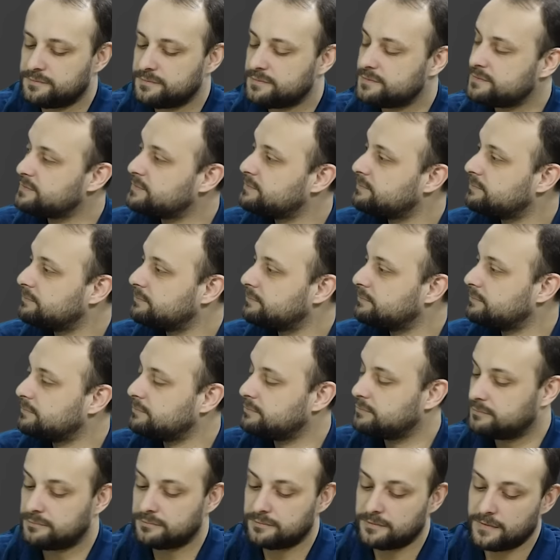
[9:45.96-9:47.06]
Sıfır diyeyim.
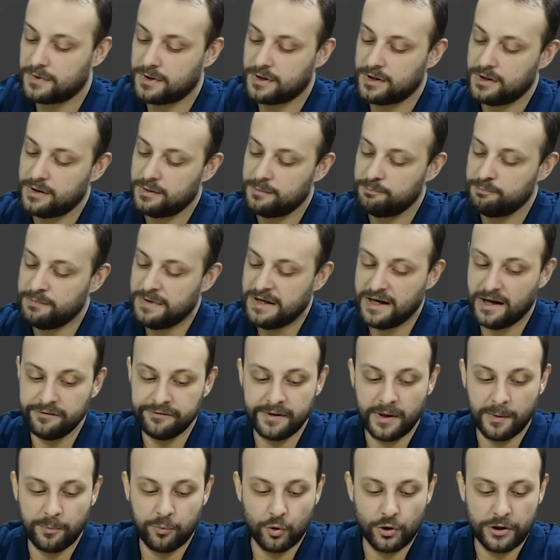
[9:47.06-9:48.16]
Milan
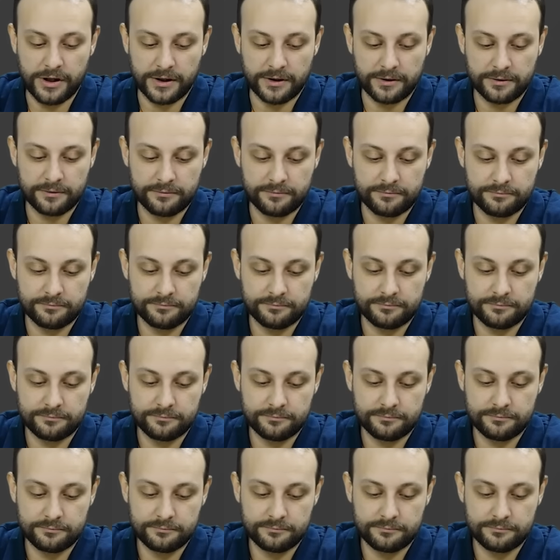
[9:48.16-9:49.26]
Napoli.
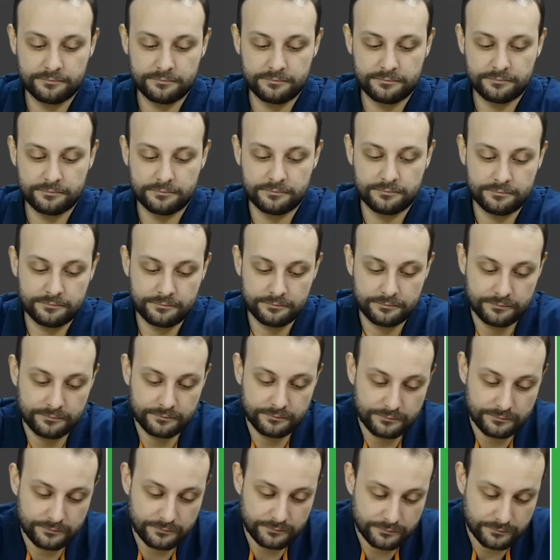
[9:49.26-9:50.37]
Oo,
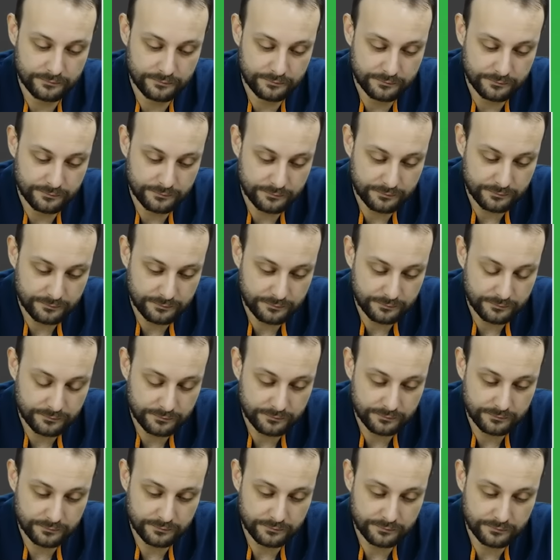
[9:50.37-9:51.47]
KG var diyeyim
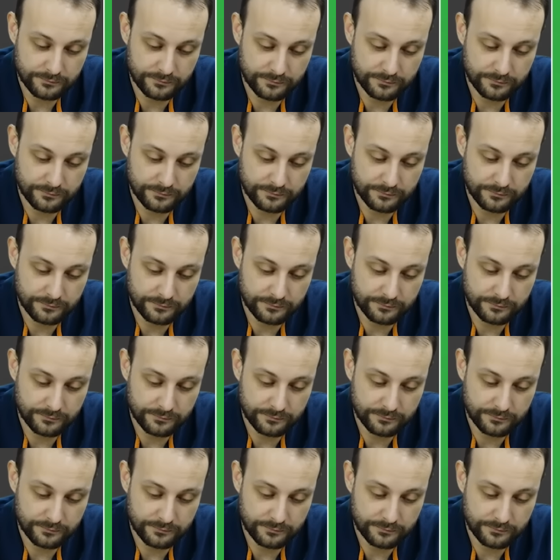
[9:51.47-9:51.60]
kaçayım.